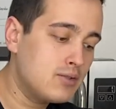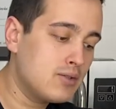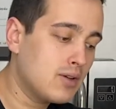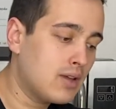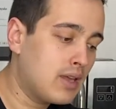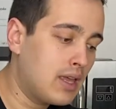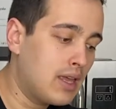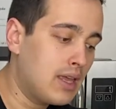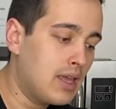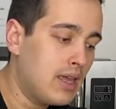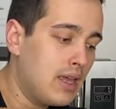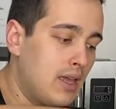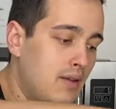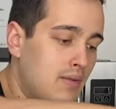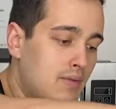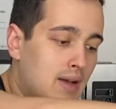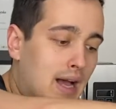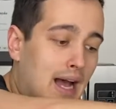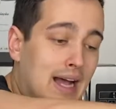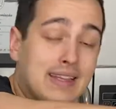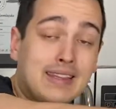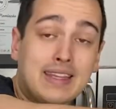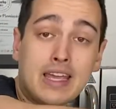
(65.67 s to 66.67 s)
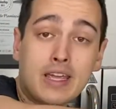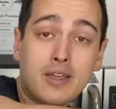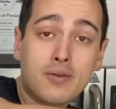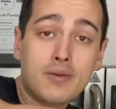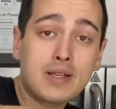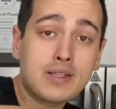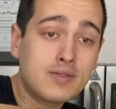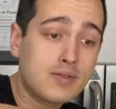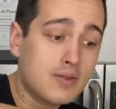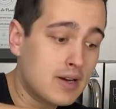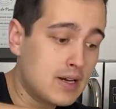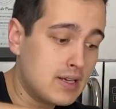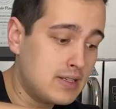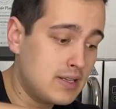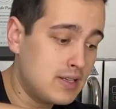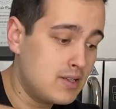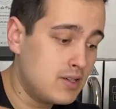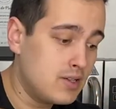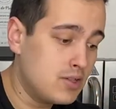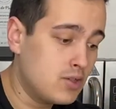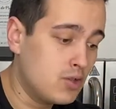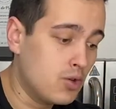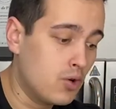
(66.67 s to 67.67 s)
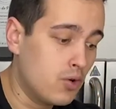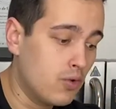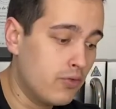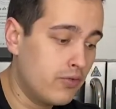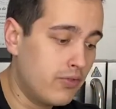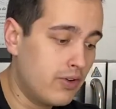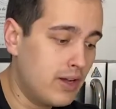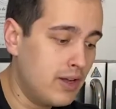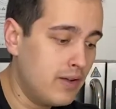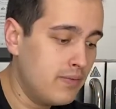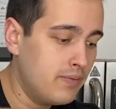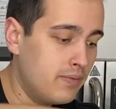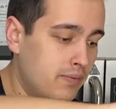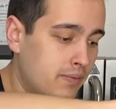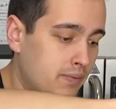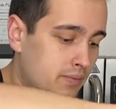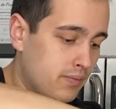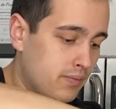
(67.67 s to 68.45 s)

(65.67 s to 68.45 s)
aqui até que o açúcar se dissolva